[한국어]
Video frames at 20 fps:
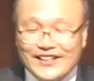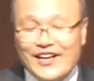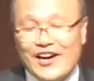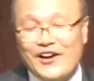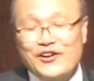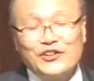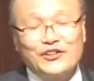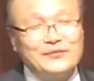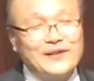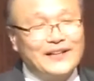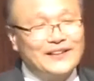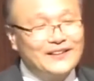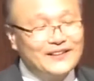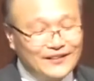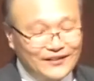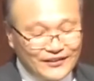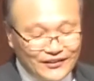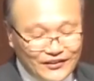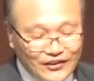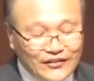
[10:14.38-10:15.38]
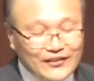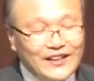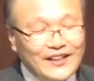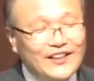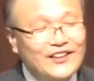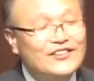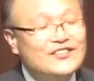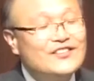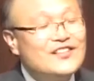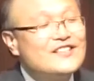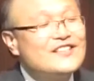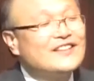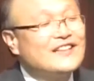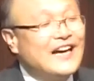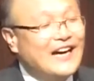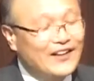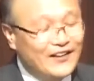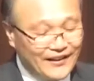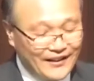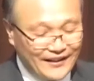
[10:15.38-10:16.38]
이 캐리스마는 성경에
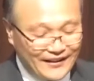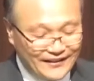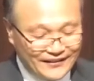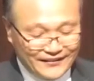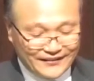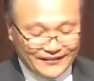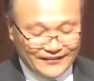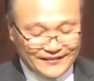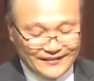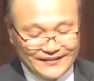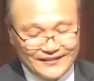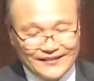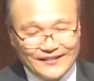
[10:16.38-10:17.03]
쓰여진 단어예요.